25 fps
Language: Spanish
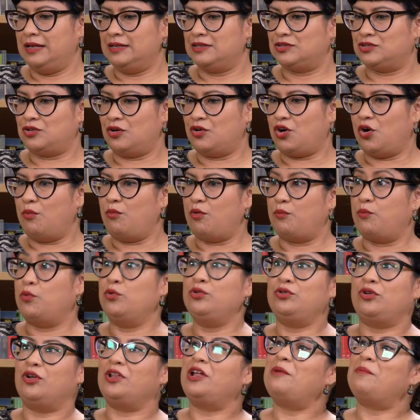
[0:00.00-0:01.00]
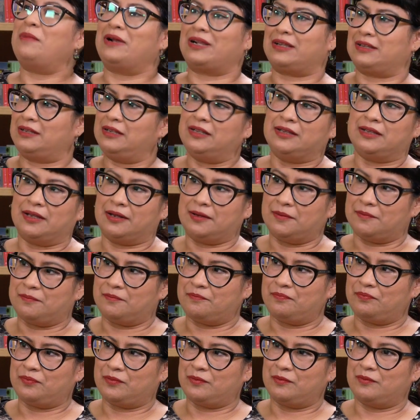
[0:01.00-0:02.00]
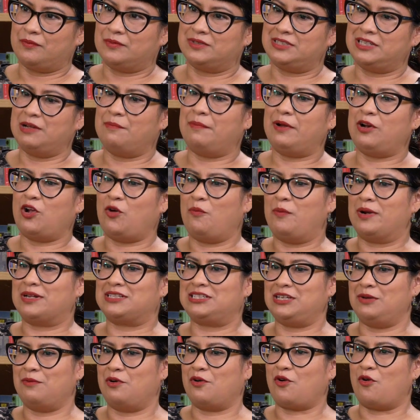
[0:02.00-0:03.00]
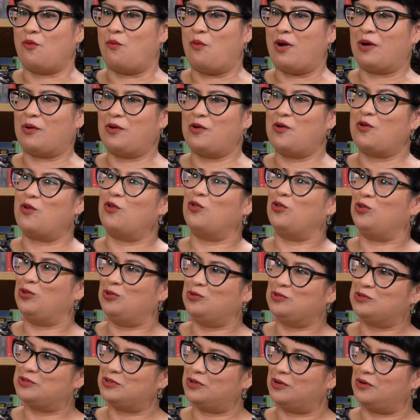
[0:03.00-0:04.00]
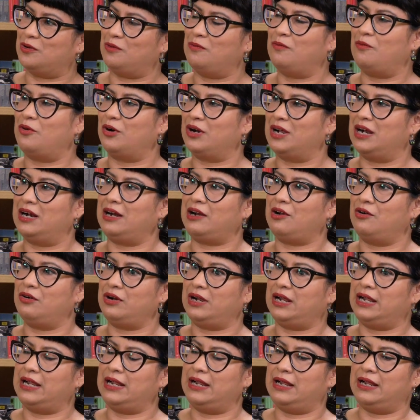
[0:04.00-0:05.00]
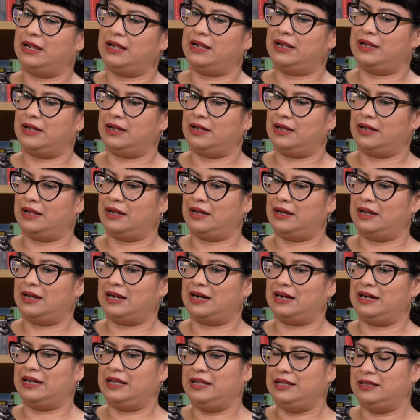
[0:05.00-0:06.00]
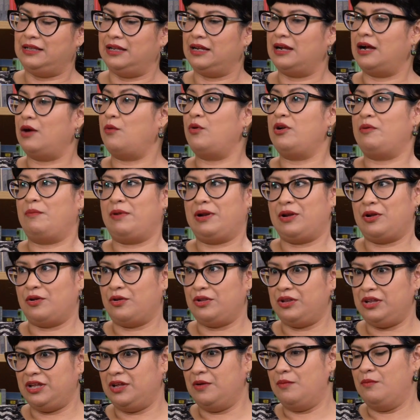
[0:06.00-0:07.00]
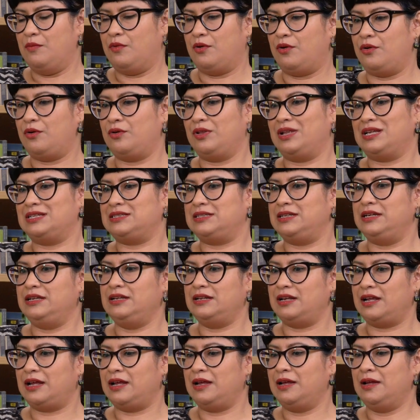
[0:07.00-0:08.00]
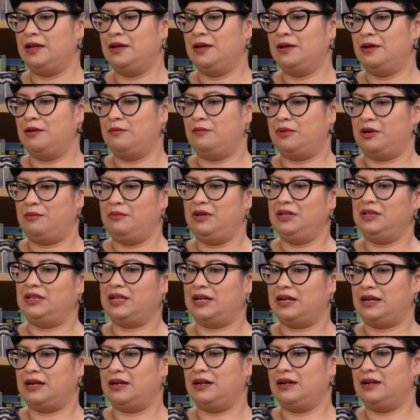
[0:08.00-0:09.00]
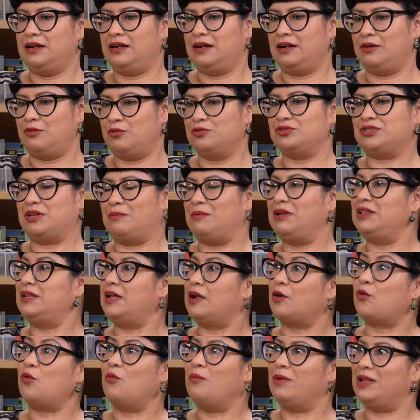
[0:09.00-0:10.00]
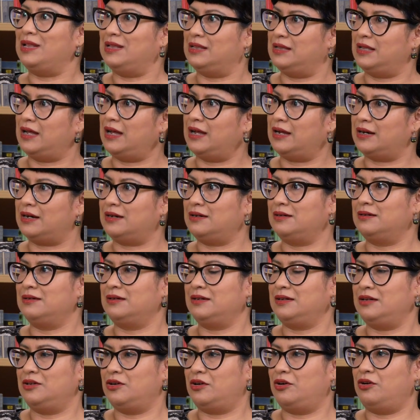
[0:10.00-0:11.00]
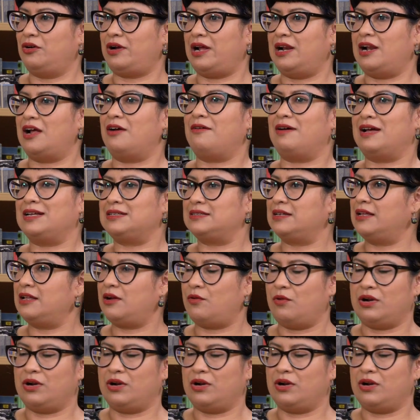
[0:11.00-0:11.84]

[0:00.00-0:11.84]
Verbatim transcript: son como puntos de partida. Siempre los percibo como algo inconcluso, porque creo que la crítica o el periodismo de cine permiten justamente argumentar. Yo creo que la base de